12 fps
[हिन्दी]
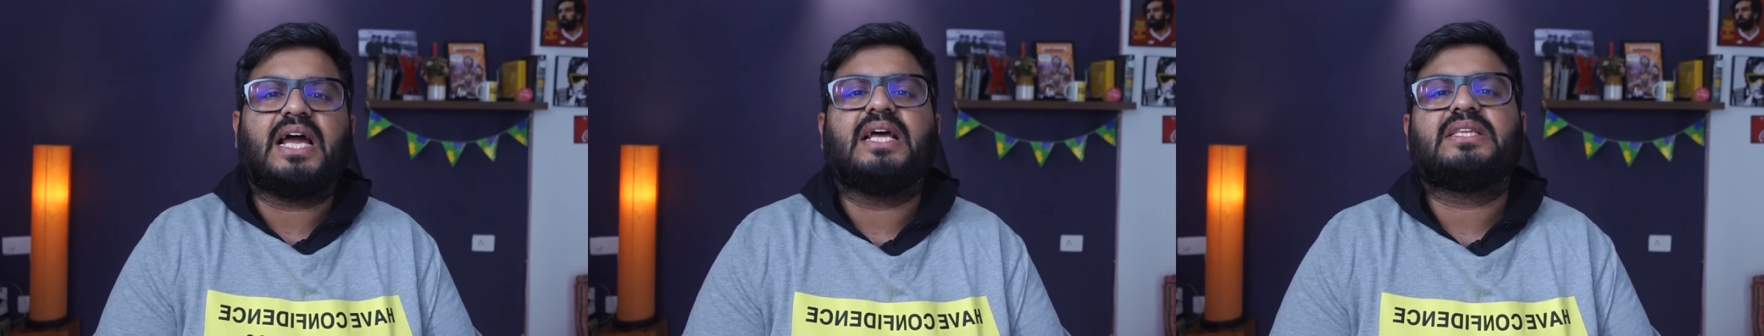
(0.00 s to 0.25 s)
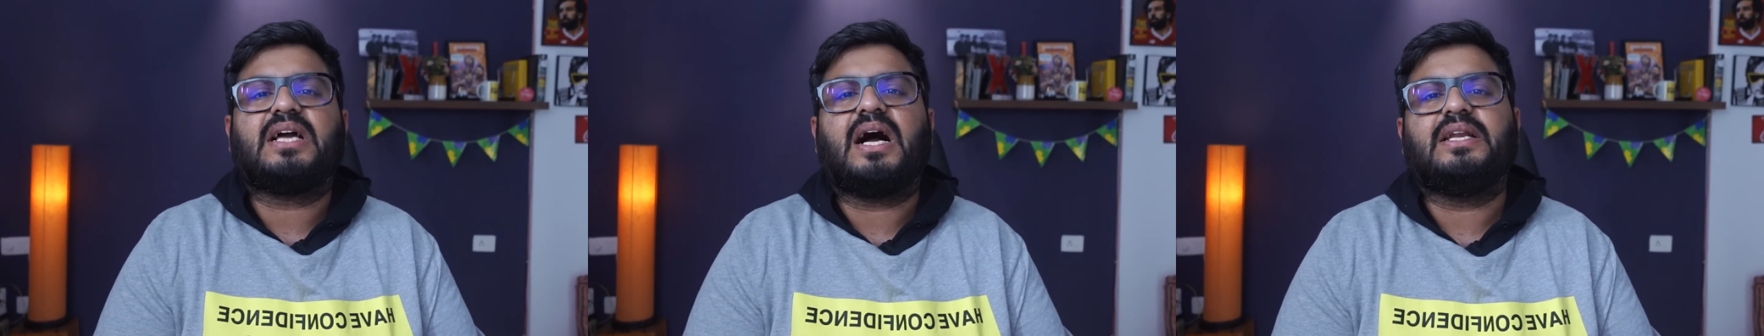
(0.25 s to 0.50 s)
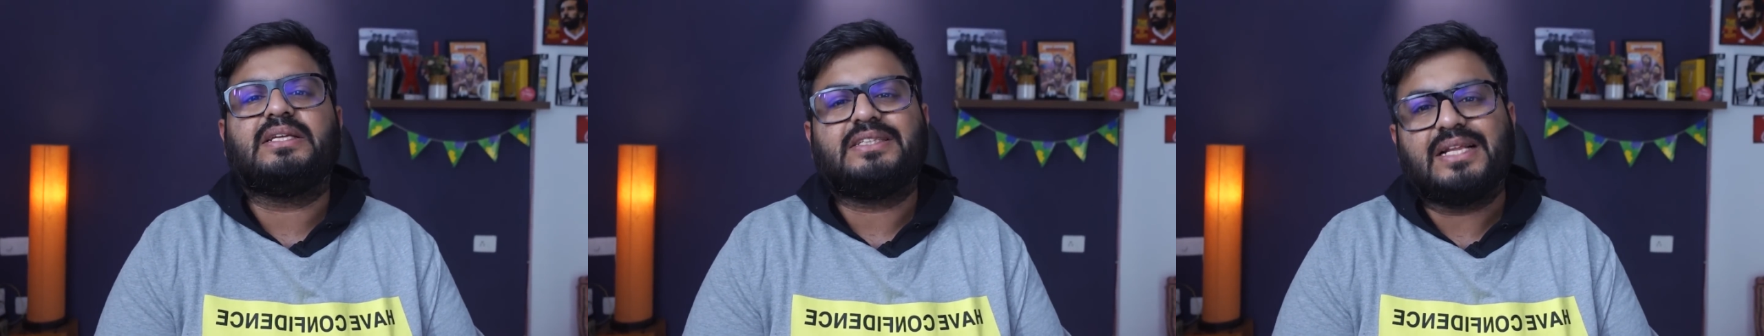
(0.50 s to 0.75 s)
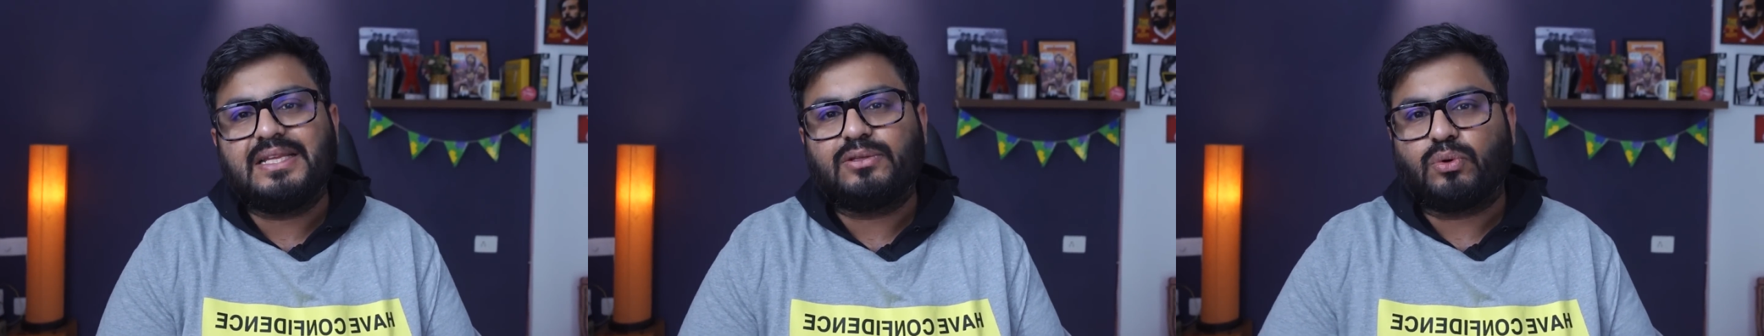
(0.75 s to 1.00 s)
शायद कहानी
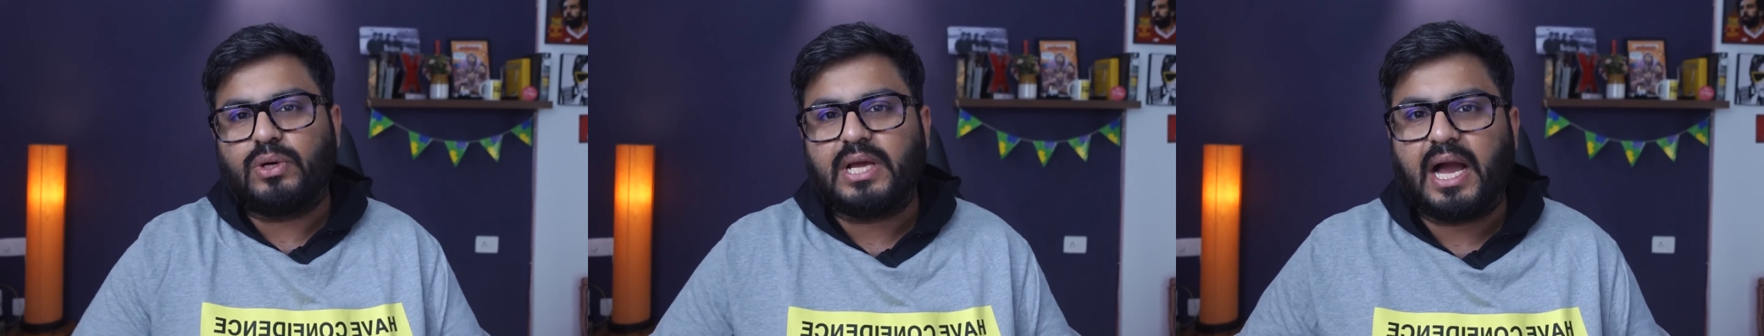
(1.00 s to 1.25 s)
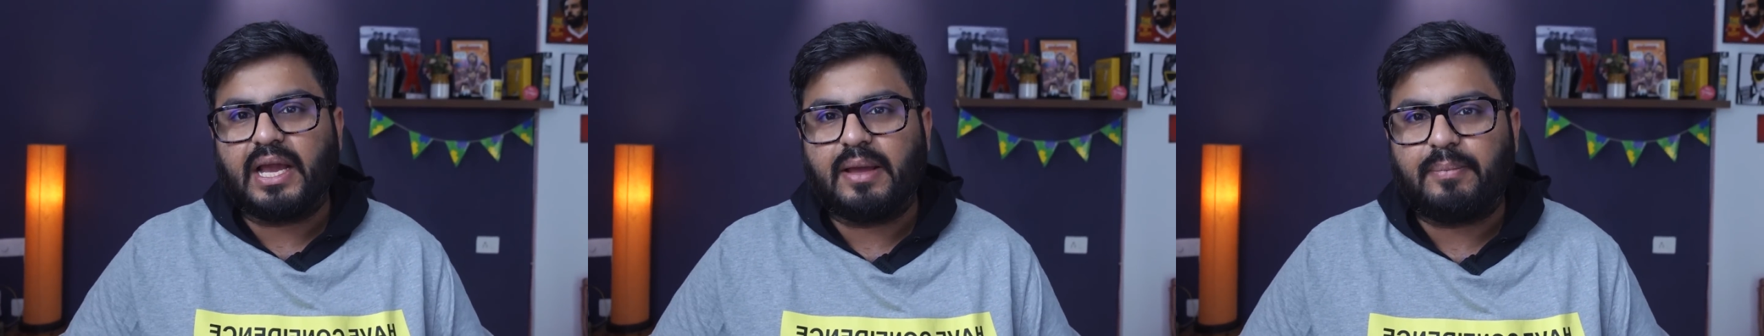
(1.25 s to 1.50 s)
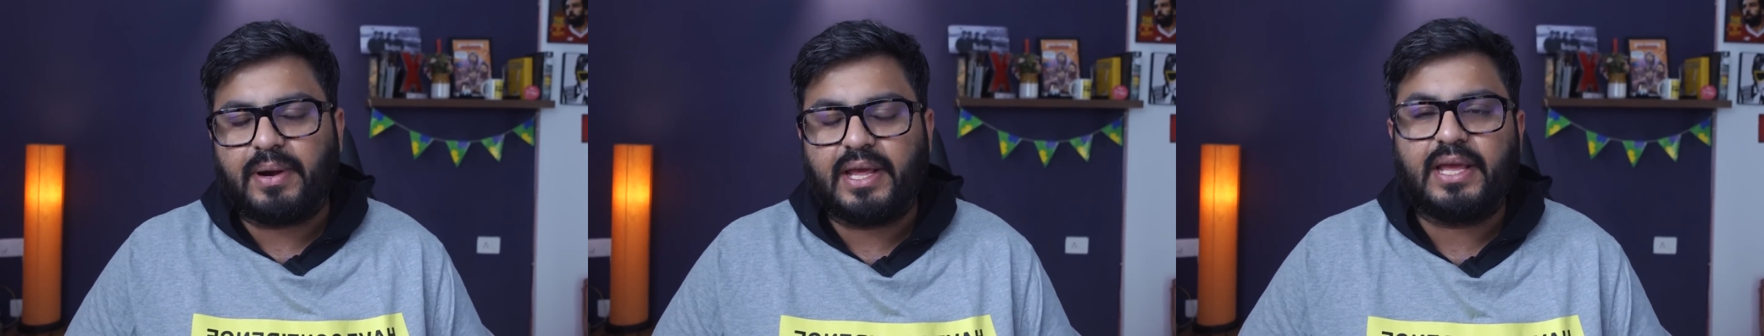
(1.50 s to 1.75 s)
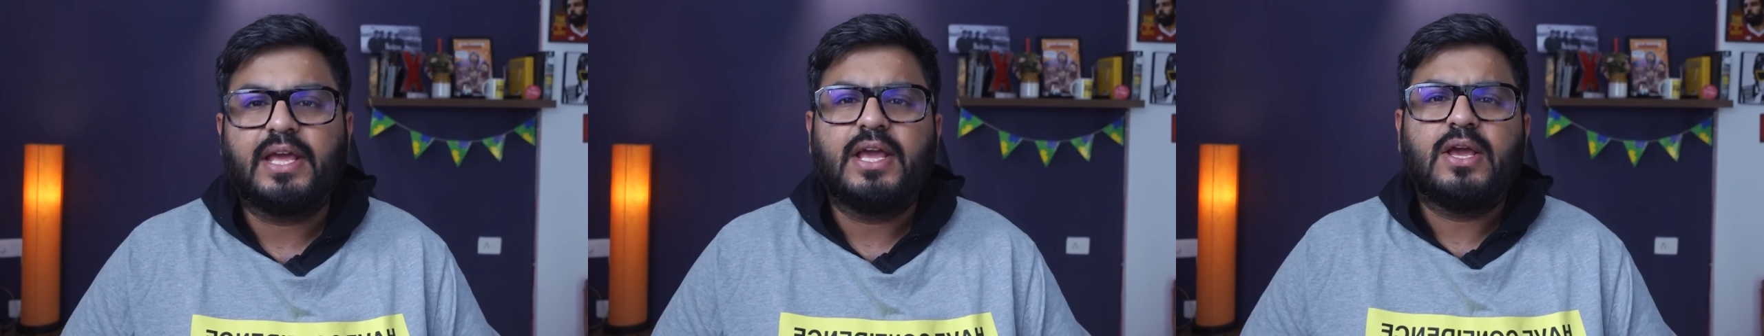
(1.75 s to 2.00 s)
जल्दी थोड़ी आगे बढ़े